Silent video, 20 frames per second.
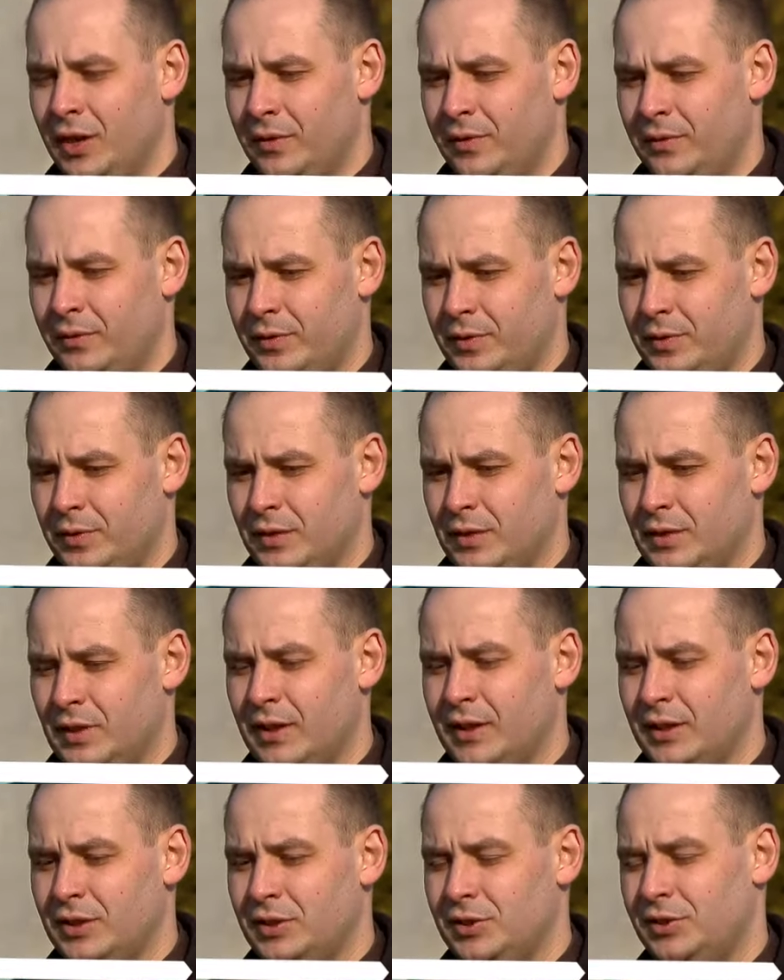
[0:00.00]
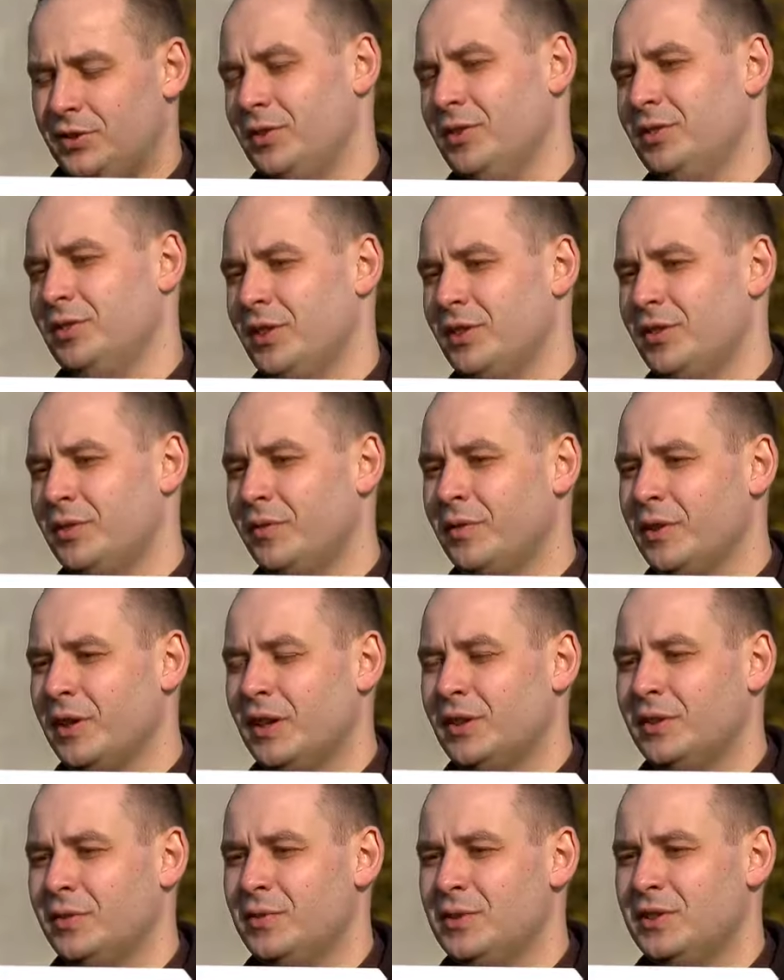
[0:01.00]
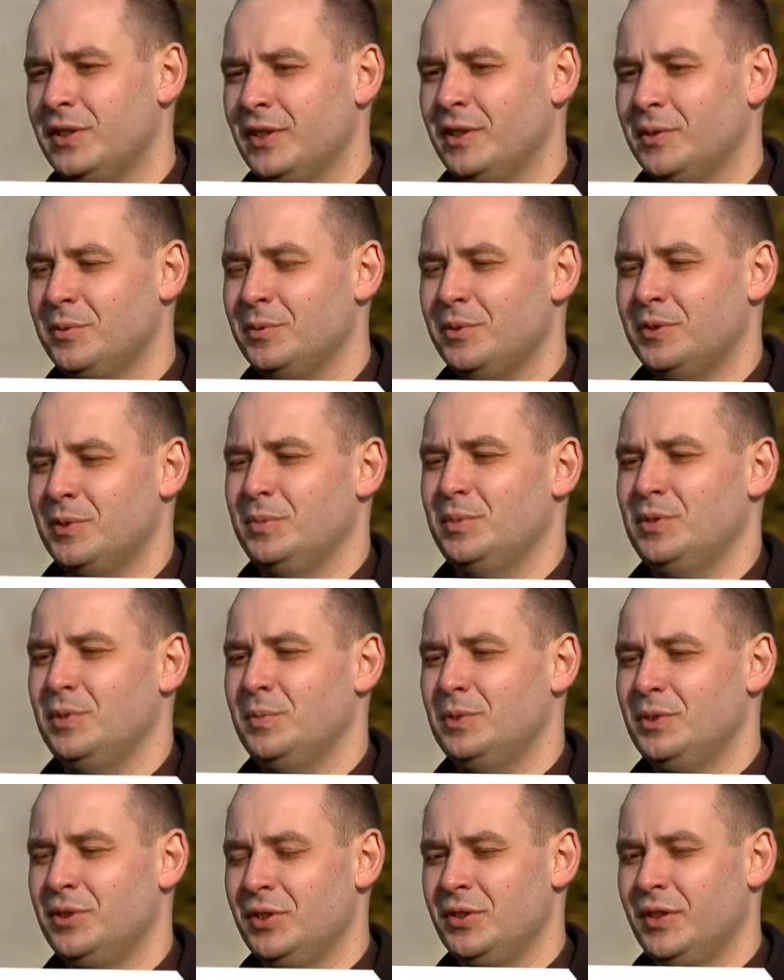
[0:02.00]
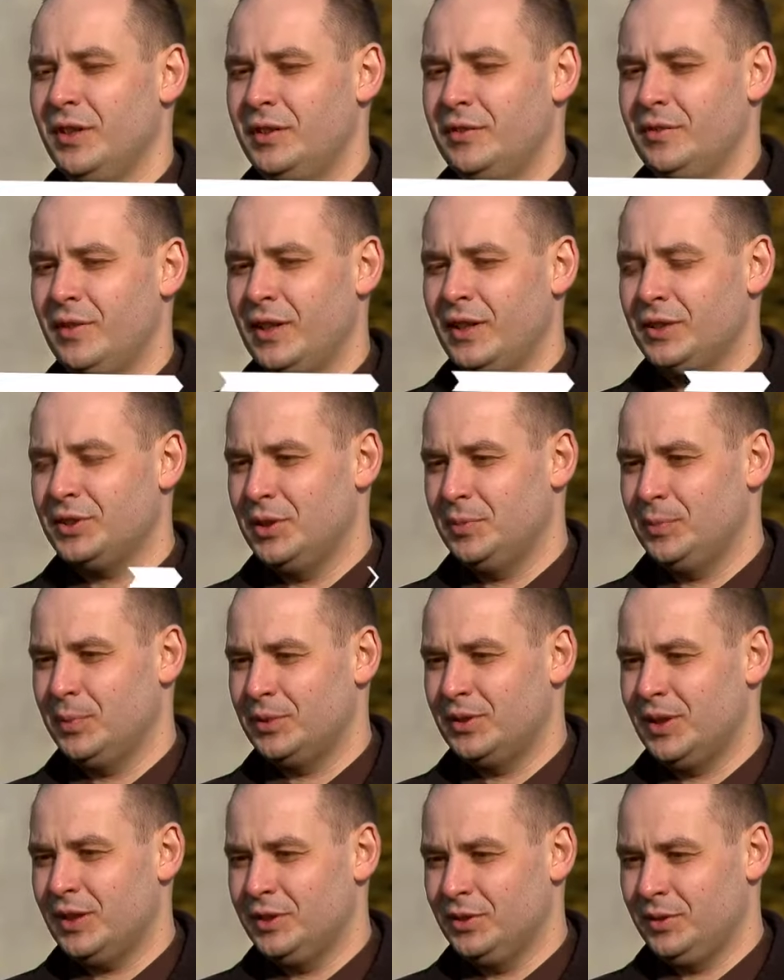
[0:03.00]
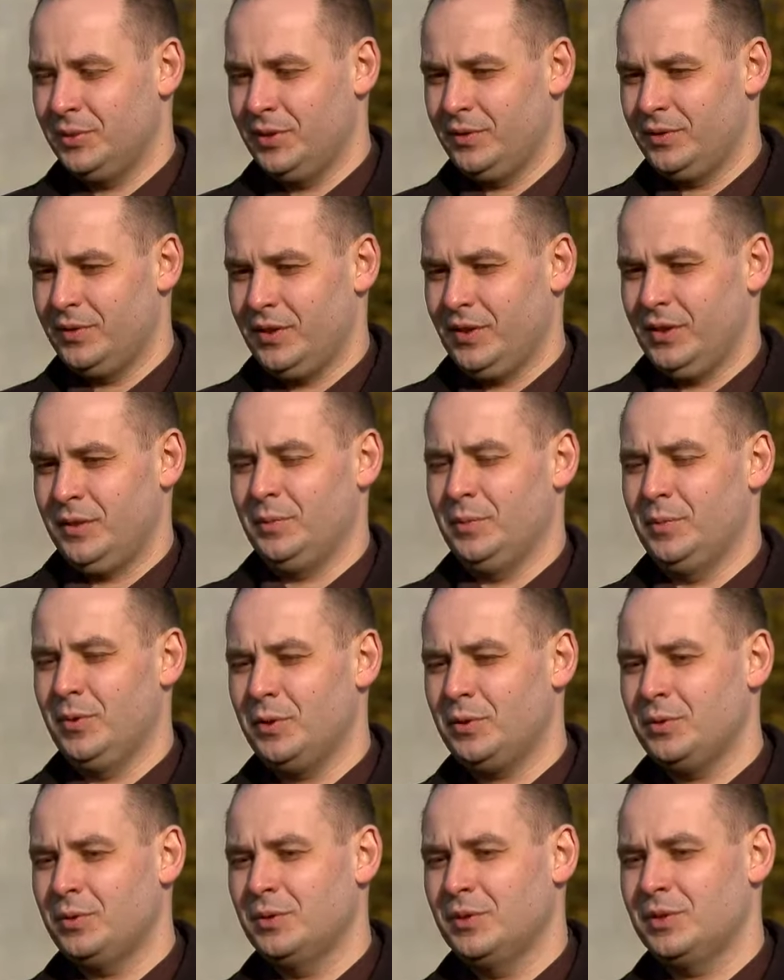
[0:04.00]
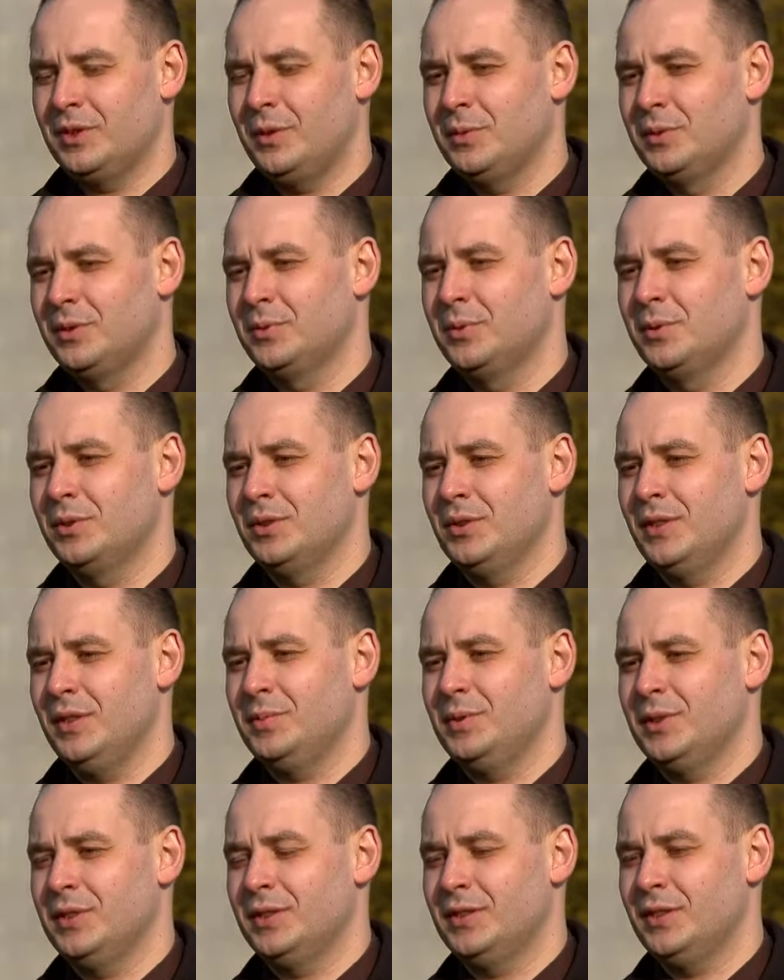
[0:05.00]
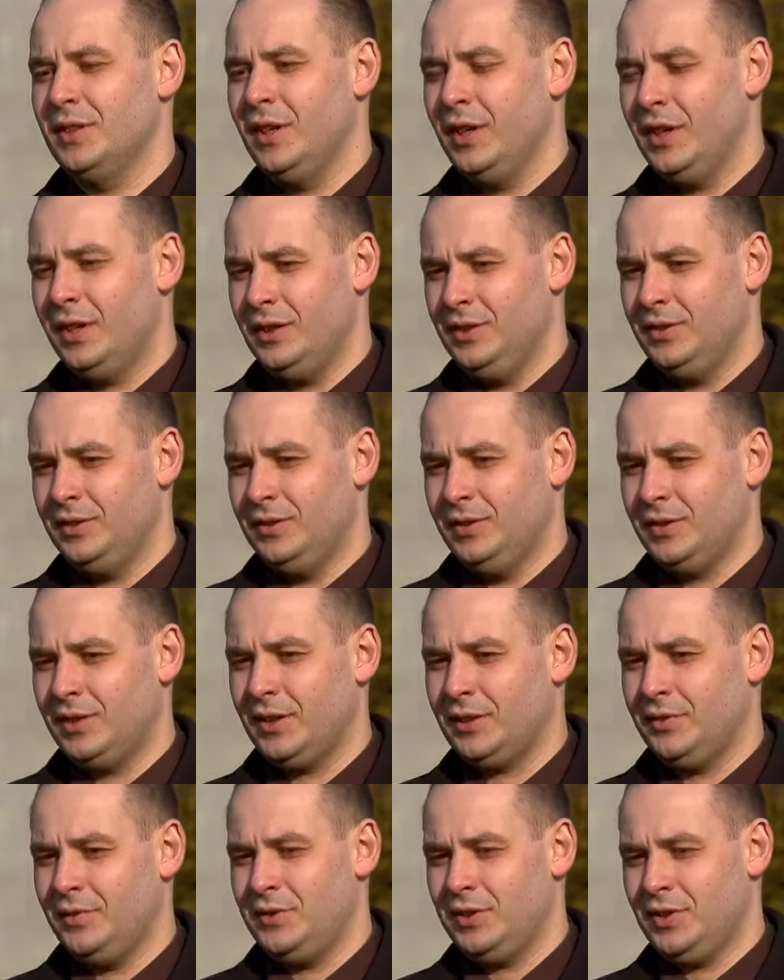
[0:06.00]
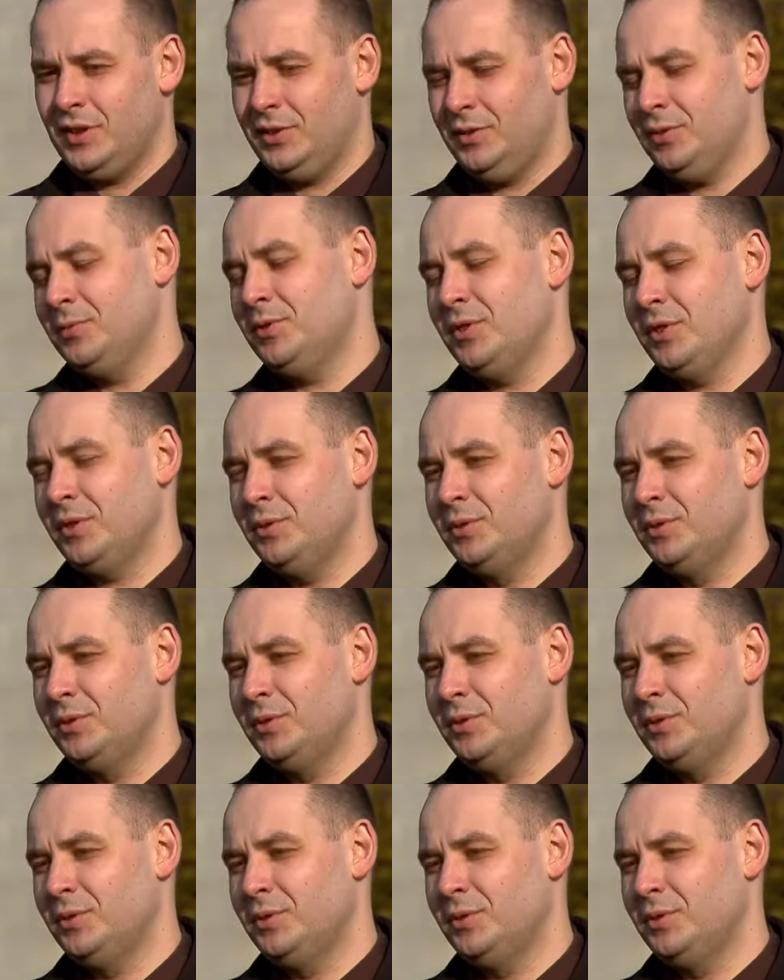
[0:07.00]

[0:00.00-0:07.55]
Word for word: W, na naszej stronie internetowej Katowice EU są przybliżone 12 postaci, które w tym roku zostały zgłoszone przez Instytut Katowickie Instytucje